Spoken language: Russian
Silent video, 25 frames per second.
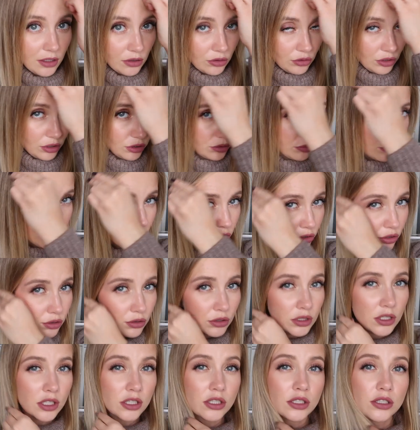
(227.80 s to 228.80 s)
Но я думаю,
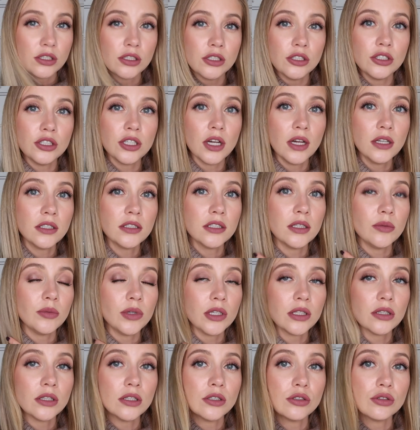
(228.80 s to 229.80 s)
что даже сейчас
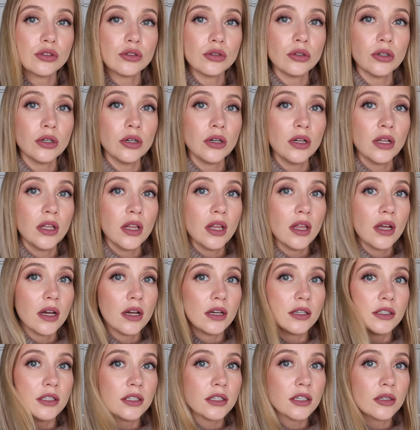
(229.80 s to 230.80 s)
заметно, что
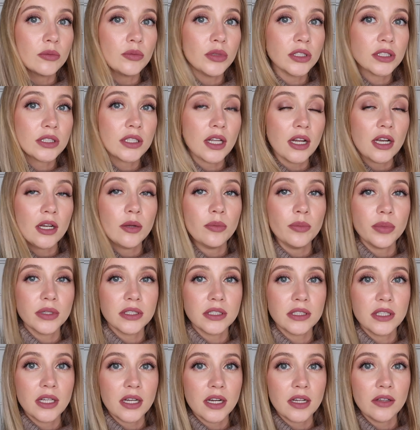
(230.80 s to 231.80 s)
они как бы стали
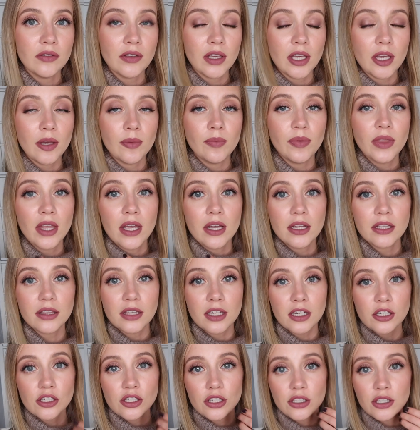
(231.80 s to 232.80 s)
поздоровее.
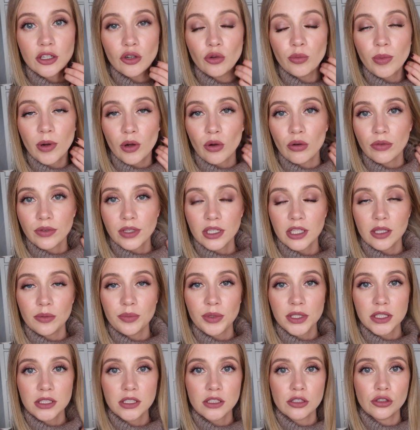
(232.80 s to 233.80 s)
Также на упаковке
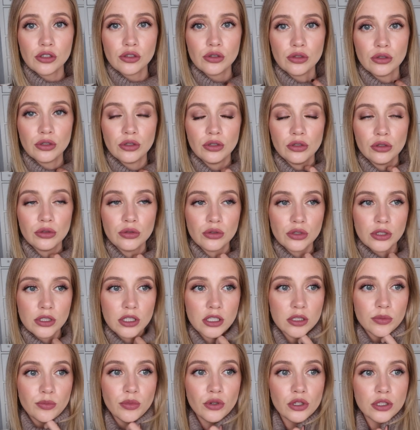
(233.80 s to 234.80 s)
написано, что ее
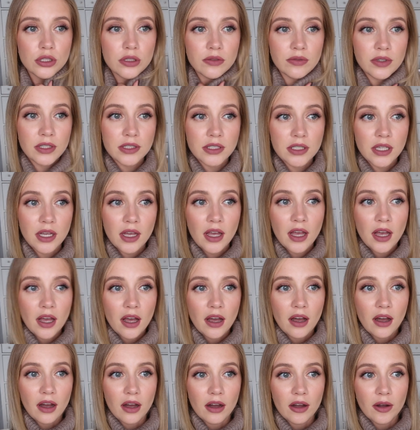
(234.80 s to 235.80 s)
нужно использовать
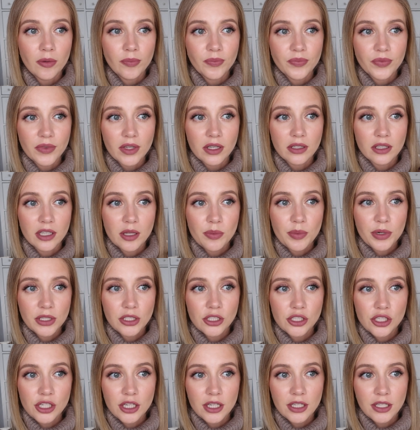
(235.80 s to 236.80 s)
на
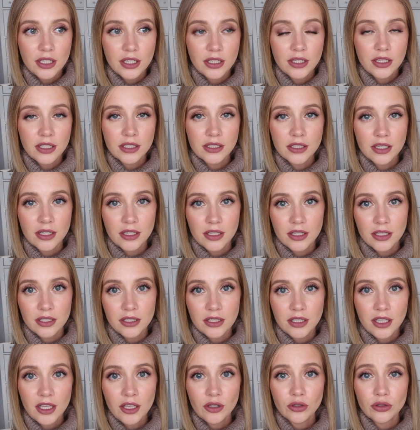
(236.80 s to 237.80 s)
протяжении
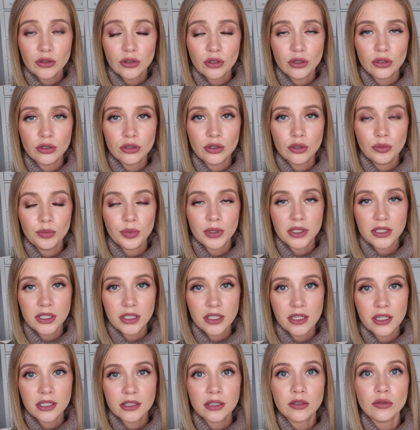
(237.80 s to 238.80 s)
нескольких дней, от 3 до 5,
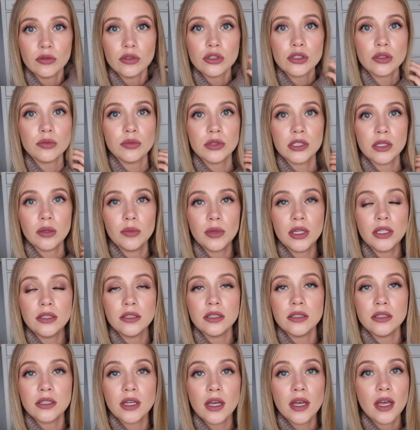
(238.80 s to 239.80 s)
для того, чтобы
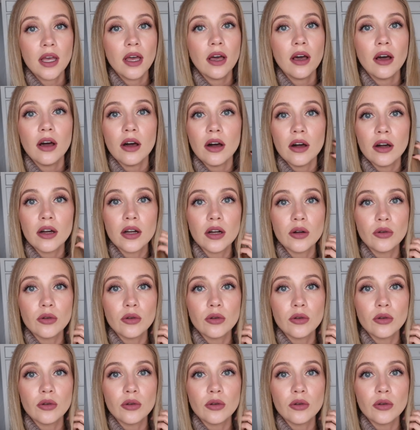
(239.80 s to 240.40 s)
заметить а,